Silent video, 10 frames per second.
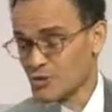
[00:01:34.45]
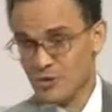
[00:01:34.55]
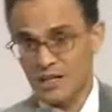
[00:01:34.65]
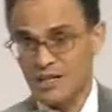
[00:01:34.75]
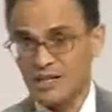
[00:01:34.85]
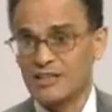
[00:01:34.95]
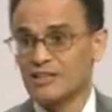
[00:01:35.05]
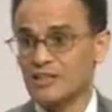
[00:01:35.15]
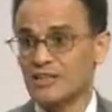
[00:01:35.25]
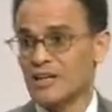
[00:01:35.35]
quella
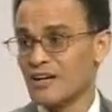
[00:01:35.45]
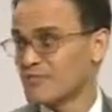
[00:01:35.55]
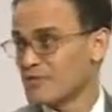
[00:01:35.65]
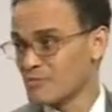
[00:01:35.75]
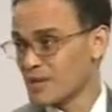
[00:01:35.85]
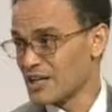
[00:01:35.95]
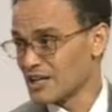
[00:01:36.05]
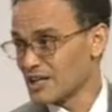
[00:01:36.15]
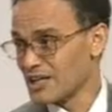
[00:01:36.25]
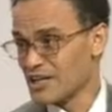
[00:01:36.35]
di
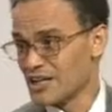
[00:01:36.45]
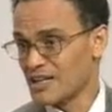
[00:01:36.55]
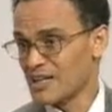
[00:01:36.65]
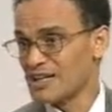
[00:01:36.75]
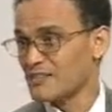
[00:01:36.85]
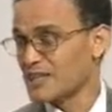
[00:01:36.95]
affermare la